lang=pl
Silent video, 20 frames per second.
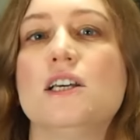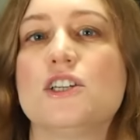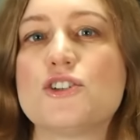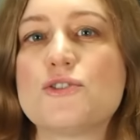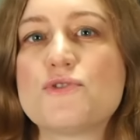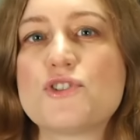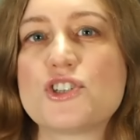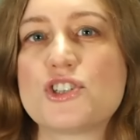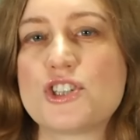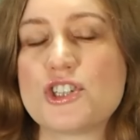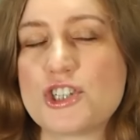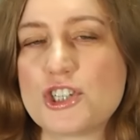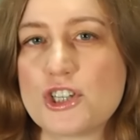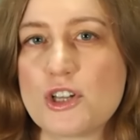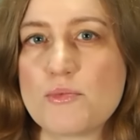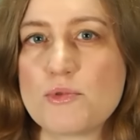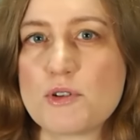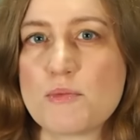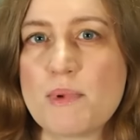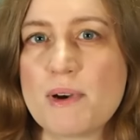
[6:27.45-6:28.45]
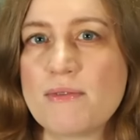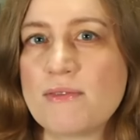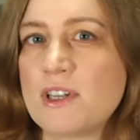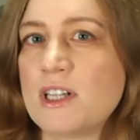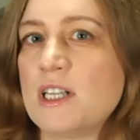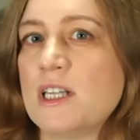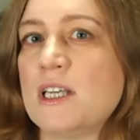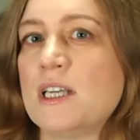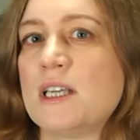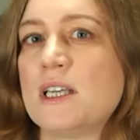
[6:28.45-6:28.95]
czy wszyscy się dobrze
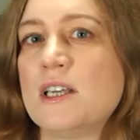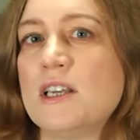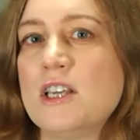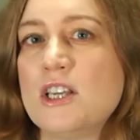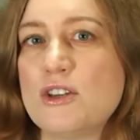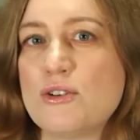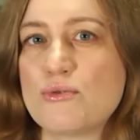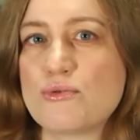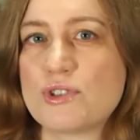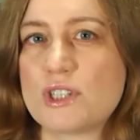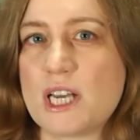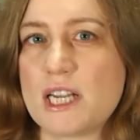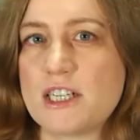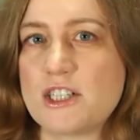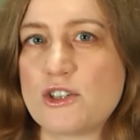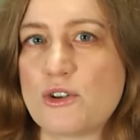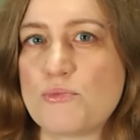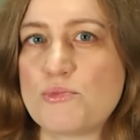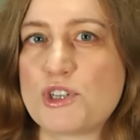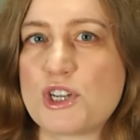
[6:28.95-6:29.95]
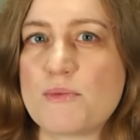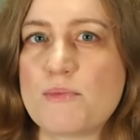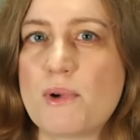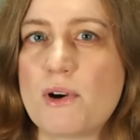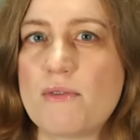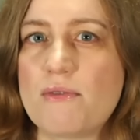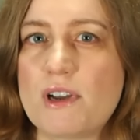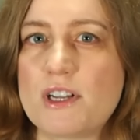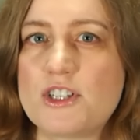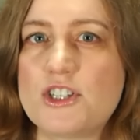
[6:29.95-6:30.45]
bawili i już zaczną
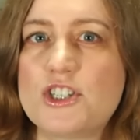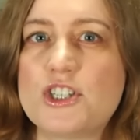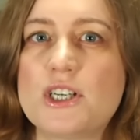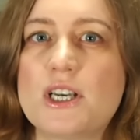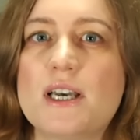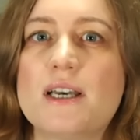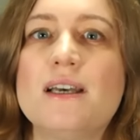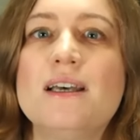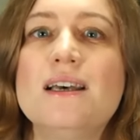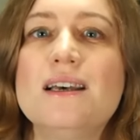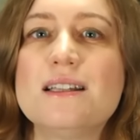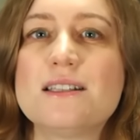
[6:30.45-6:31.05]
przejmować się,